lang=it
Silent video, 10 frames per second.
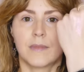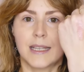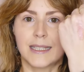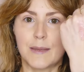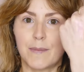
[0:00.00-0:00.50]

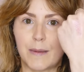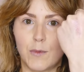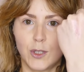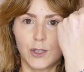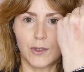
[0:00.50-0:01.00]
sembra
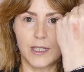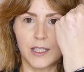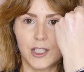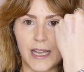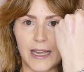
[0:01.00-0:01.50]
molto
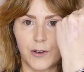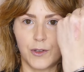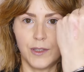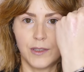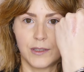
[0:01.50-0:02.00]

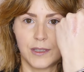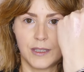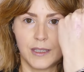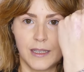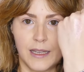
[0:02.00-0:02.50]
leggero,
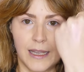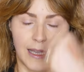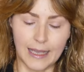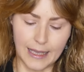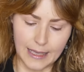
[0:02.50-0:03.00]

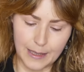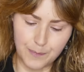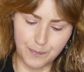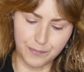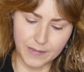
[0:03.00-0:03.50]
e
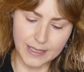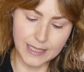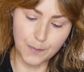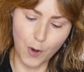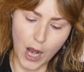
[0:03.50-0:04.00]
ehm,
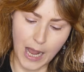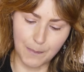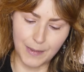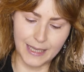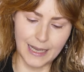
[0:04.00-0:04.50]
si può
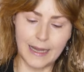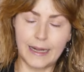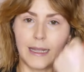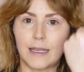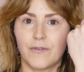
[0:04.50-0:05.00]

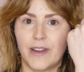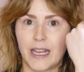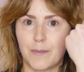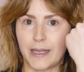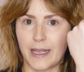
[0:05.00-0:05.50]
applicare in
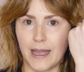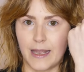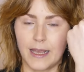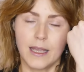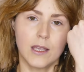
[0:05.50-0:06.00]
varie
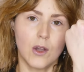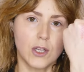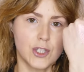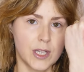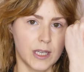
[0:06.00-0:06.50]
maniere io
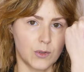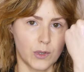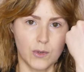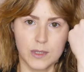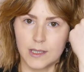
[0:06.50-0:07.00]
oggi
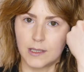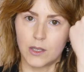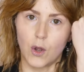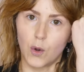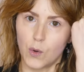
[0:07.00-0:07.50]
credo che lo
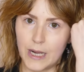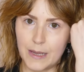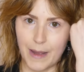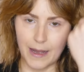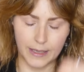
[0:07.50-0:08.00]
stenderò con
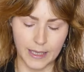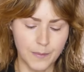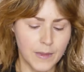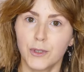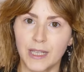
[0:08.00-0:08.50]
le
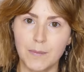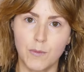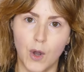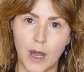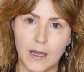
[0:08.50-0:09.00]
mani
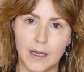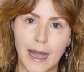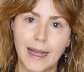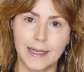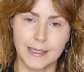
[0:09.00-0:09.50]
potremmo eh,
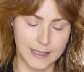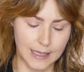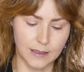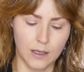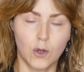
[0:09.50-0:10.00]
anche
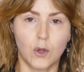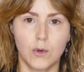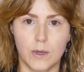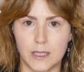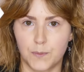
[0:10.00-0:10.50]
stenderlo
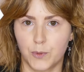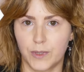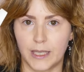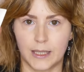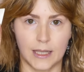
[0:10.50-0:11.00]
con una
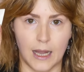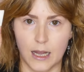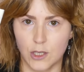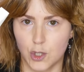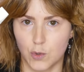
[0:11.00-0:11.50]

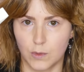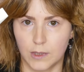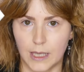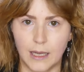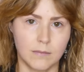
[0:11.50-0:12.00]
spugnetta
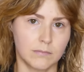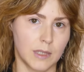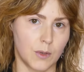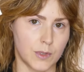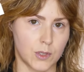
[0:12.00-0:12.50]
asciutta
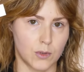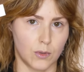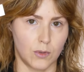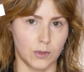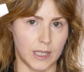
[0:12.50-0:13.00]
di
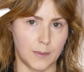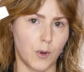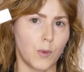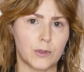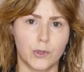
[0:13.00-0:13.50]
questo
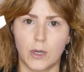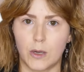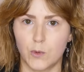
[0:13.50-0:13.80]
tipo quando io la